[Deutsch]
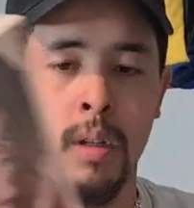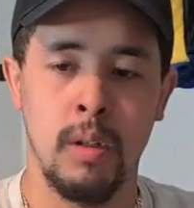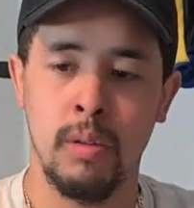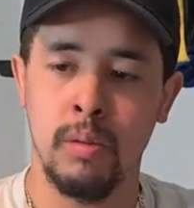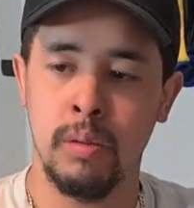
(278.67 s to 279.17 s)

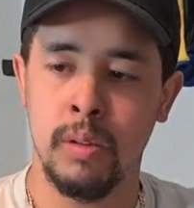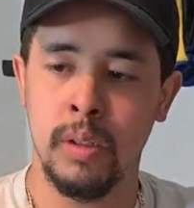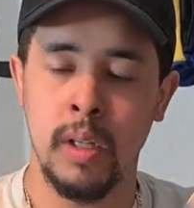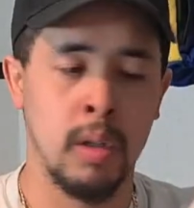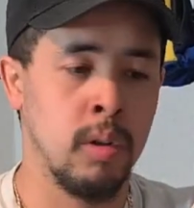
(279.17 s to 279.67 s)
Und
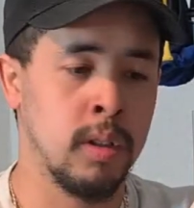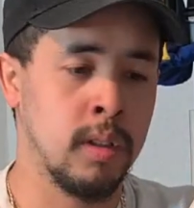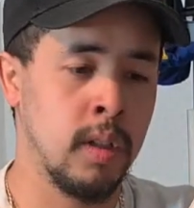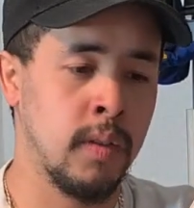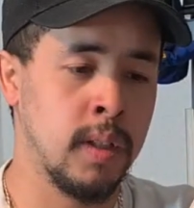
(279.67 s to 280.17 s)
ja, kostet
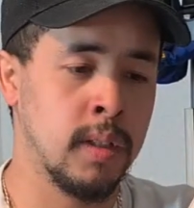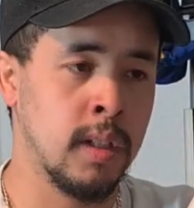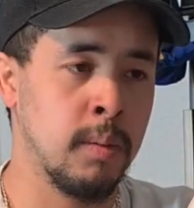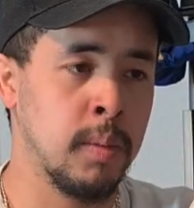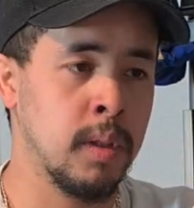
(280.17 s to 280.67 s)
jeweils
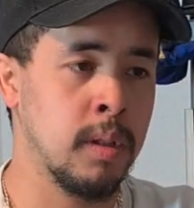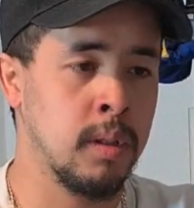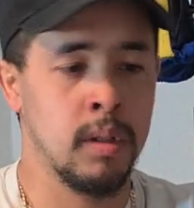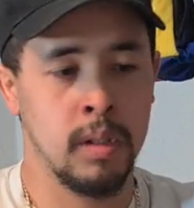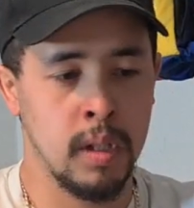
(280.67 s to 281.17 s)
knapp,
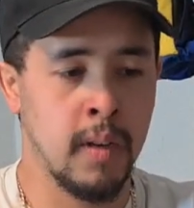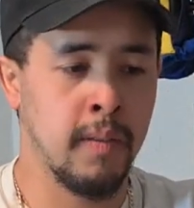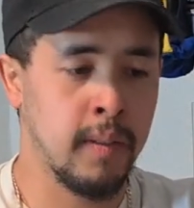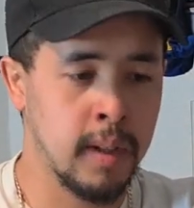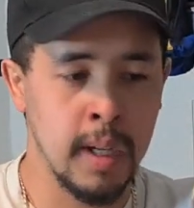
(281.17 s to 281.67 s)
ja,
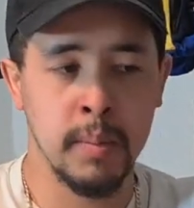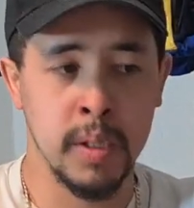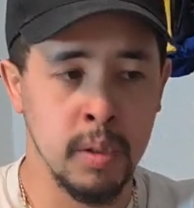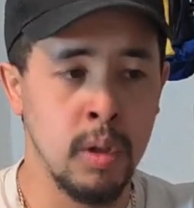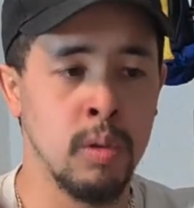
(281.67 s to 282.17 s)
knapp
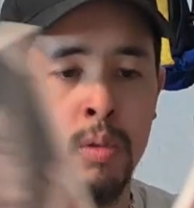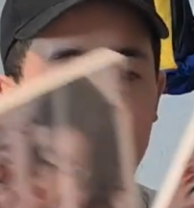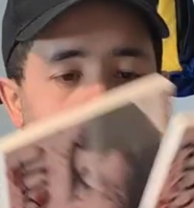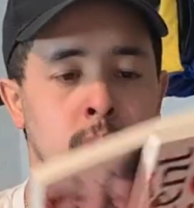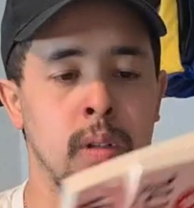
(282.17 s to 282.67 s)
10
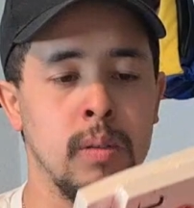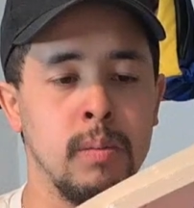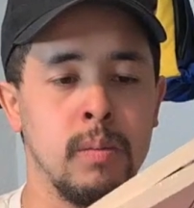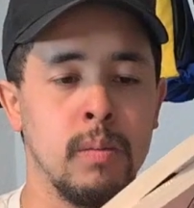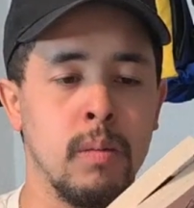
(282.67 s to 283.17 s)
Euro.
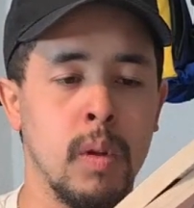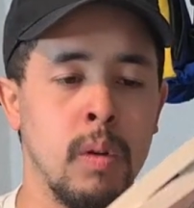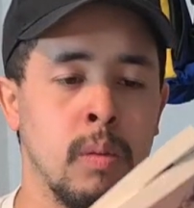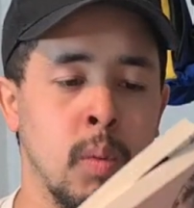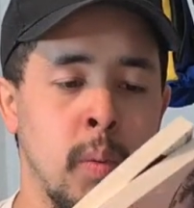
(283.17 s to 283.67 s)

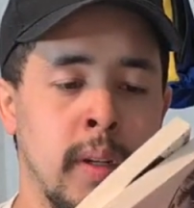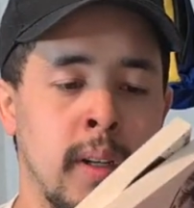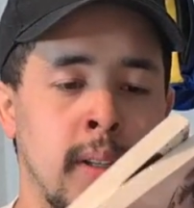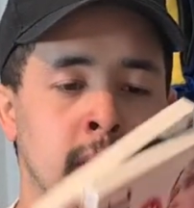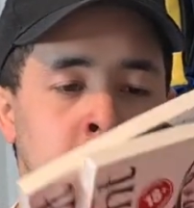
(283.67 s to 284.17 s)
Und
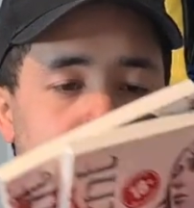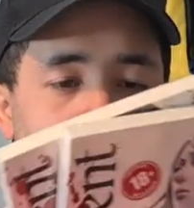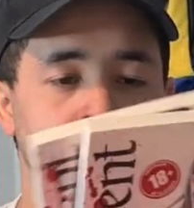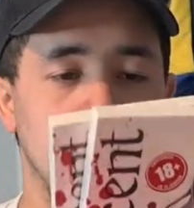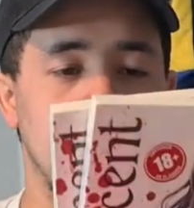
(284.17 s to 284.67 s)
momentan lese ich
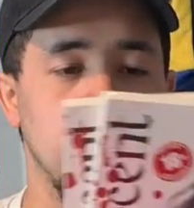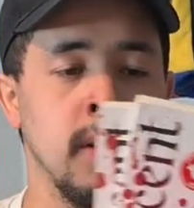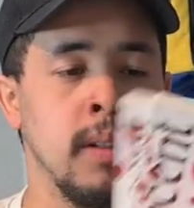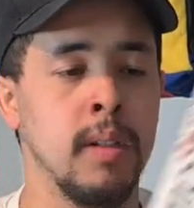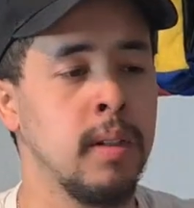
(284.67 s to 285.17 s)
diese
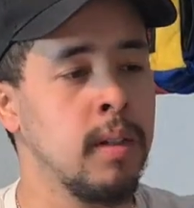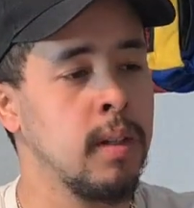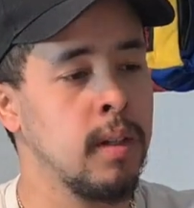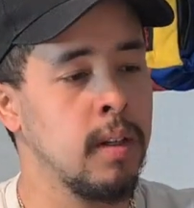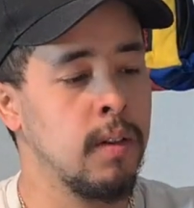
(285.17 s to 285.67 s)
Reihe,
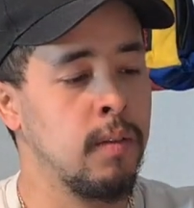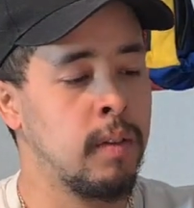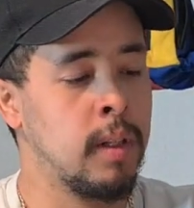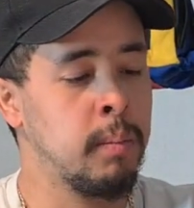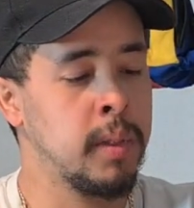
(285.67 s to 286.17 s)

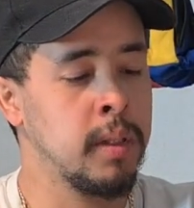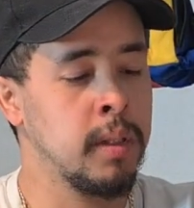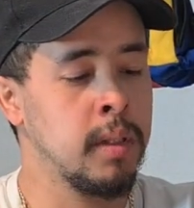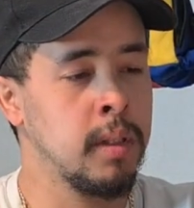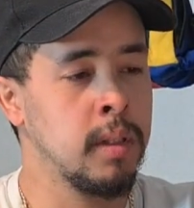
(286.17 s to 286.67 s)
weil mir
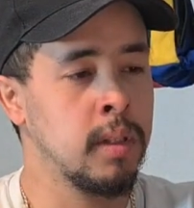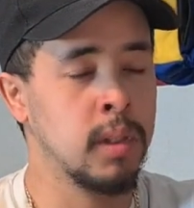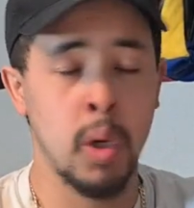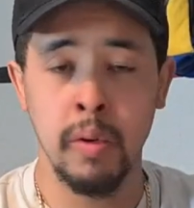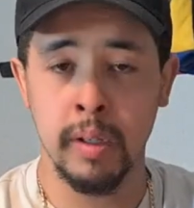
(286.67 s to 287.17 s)
die
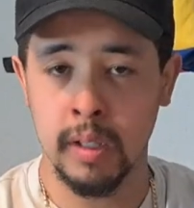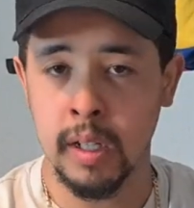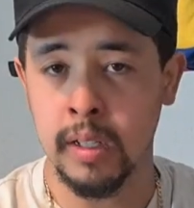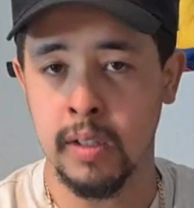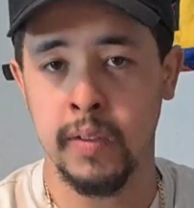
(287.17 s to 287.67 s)
Story
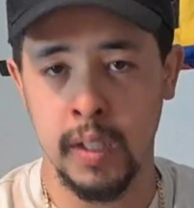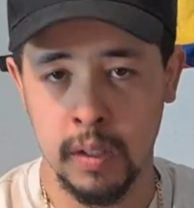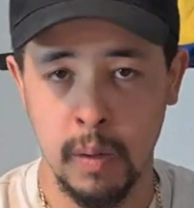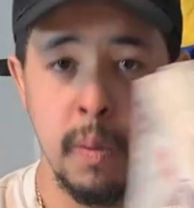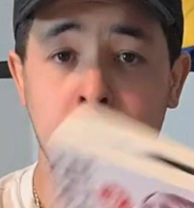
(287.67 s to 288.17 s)
halt
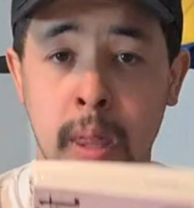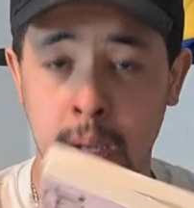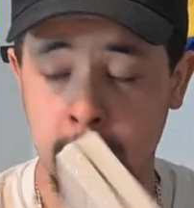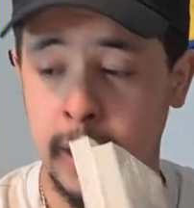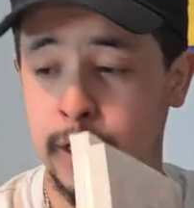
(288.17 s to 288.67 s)
gefällt.
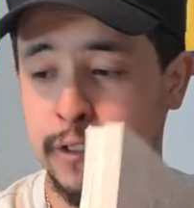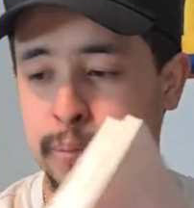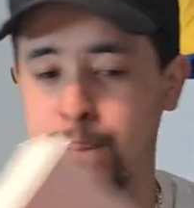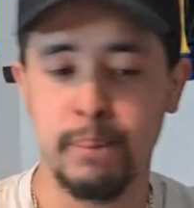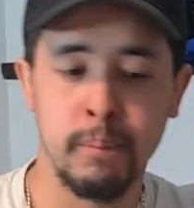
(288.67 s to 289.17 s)
Ja.
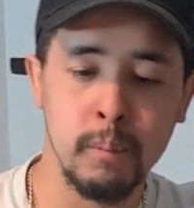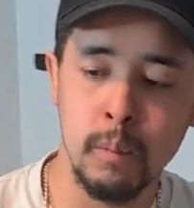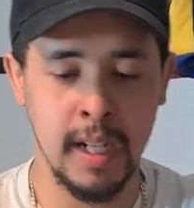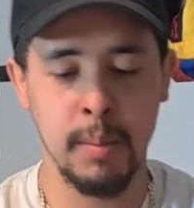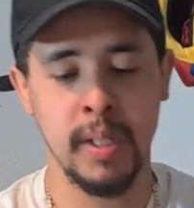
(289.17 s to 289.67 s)

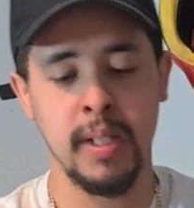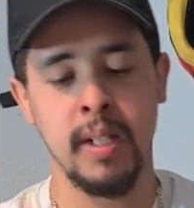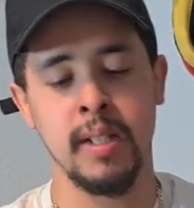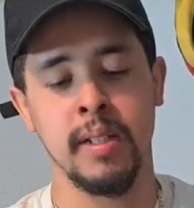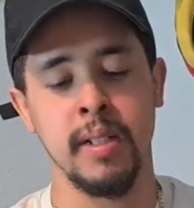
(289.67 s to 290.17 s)
Dann habe ich hier
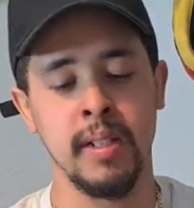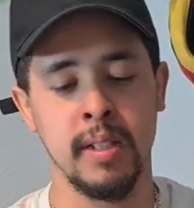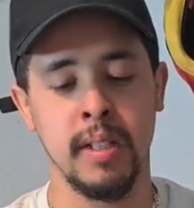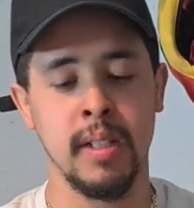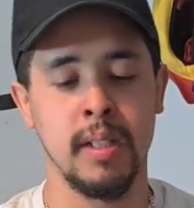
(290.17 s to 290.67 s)
als
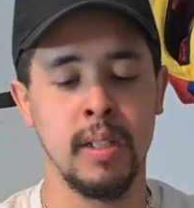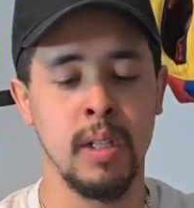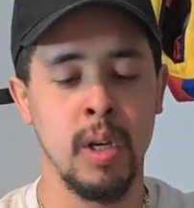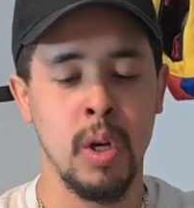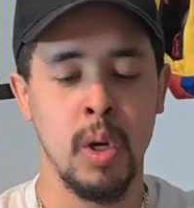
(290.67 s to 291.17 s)
nächstes
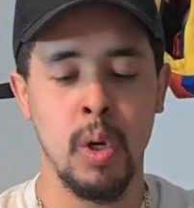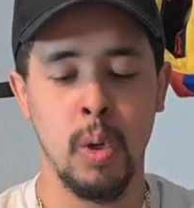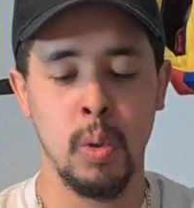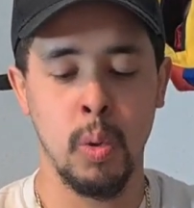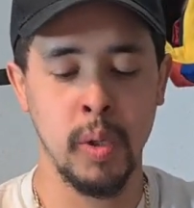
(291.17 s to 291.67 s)

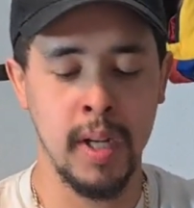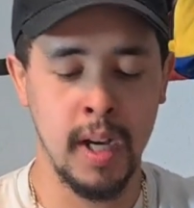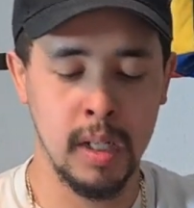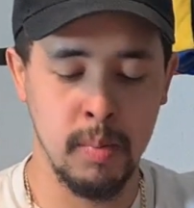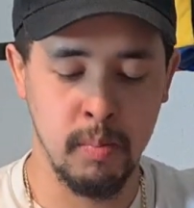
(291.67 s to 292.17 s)
Gute
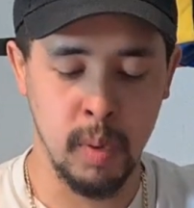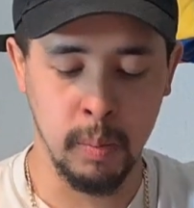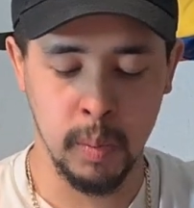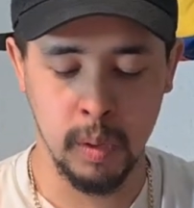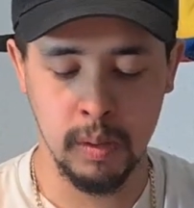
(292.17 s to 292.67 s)
Nacht, Punkt,
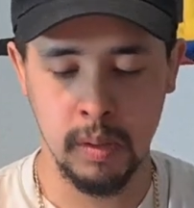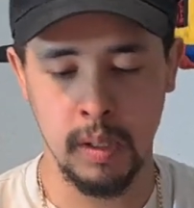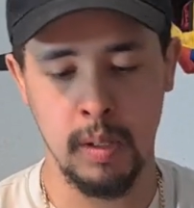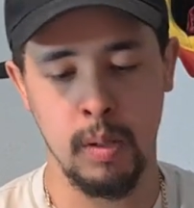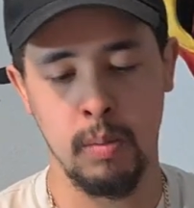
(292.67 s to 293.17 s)
Punkt,
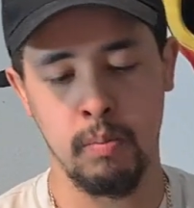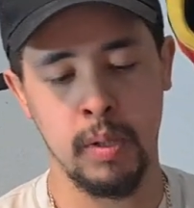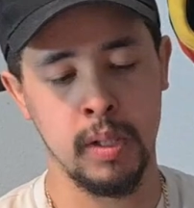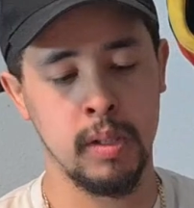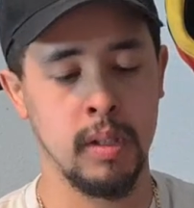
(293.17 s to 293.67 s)

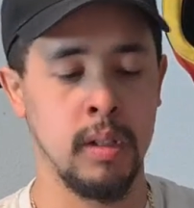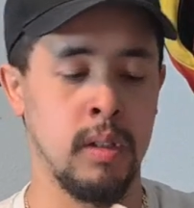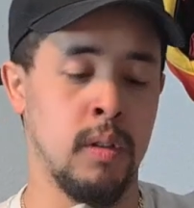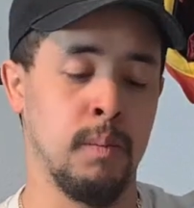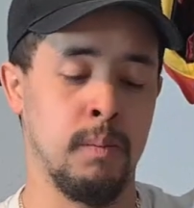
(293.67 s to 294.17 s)
Band
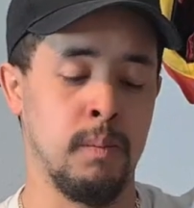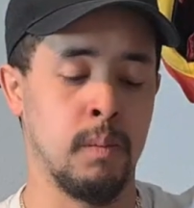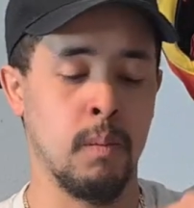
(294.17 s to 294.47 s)
ähm,